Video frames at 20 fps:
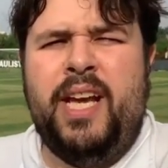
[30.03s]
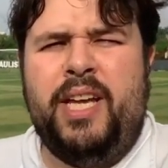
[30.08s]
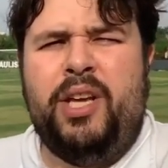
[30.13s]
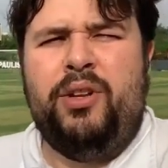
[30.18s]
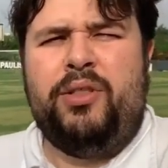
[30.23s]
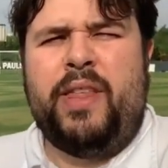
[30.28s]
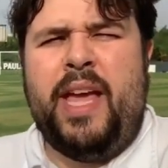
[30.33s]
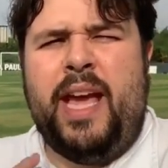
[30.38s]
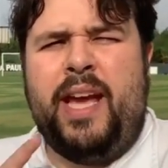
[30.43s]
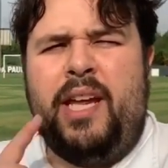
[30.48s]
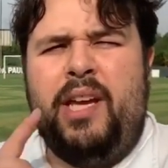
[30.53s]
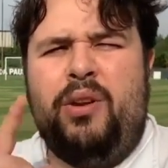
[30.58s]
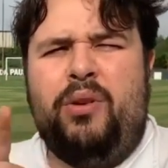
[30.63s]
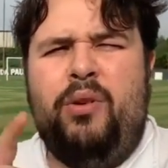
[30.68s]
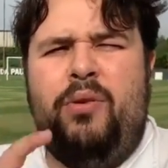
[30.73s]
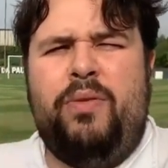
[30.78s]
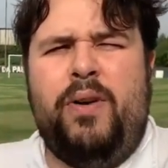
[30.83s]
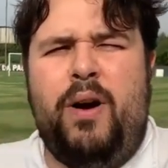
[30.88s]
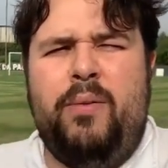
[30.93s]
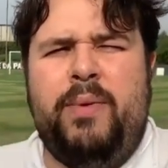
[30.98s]
E o
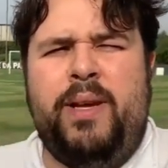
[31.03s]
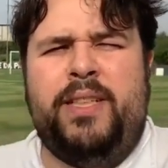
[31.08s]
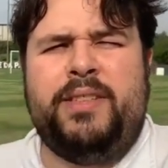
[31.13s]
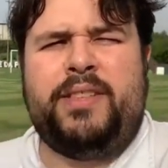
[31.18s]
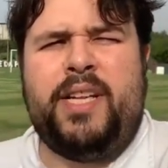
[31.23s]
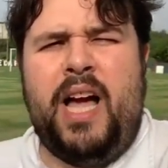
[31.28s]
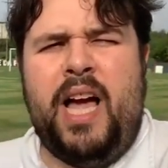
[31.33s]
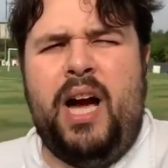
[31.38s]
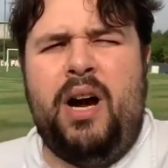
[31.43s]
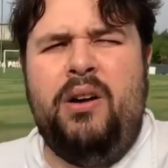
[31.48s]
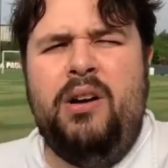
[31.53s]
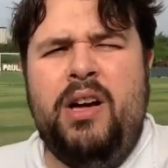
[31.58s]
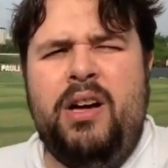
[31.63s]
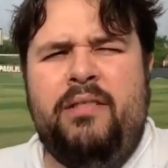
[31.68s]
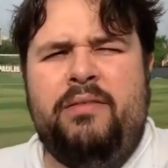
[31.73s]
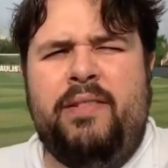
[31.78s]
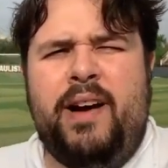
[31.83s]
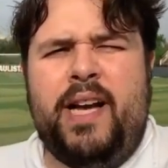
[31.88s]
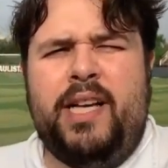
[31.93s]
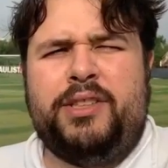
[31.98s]
técnico Valmir Israel
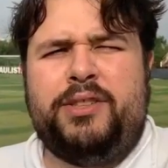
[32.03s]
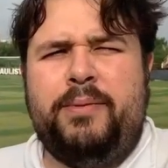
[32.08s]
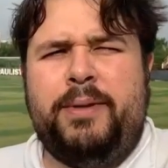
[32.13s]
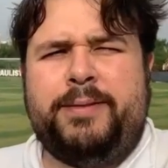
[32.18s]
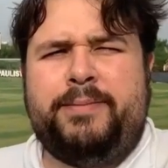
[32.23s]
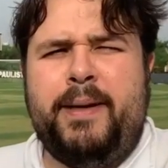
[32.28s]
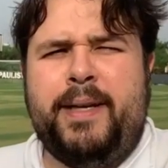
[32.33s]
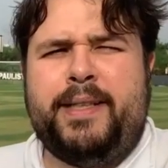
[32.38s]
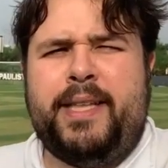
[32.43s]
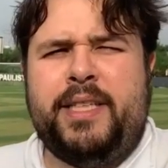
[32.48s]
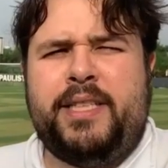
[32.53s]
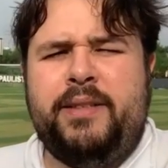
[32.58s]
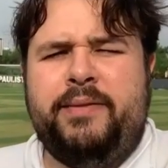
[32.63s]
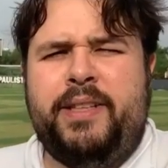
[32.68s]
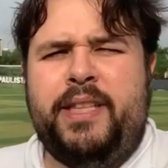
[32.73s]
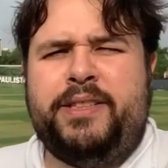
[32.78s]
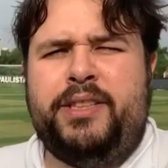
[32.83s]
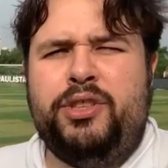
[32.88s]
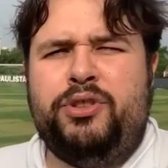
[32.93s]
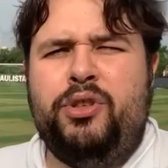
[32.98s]
falam sobre a expectativa
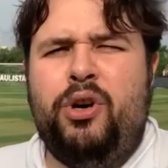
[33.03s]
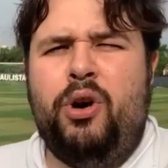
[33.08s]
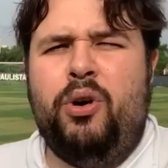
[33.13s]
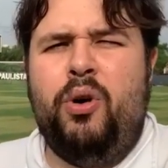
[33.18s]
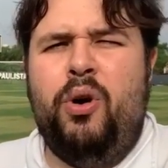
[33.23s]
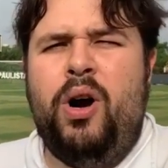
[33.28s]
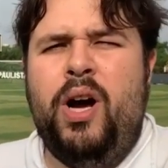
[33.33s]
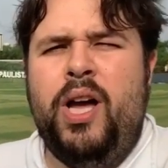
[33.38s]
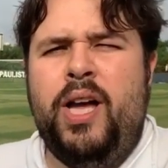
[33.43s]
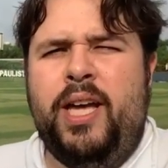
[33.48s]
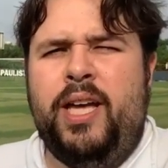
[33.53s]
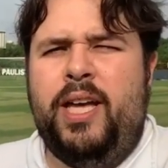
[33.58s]
desse jogo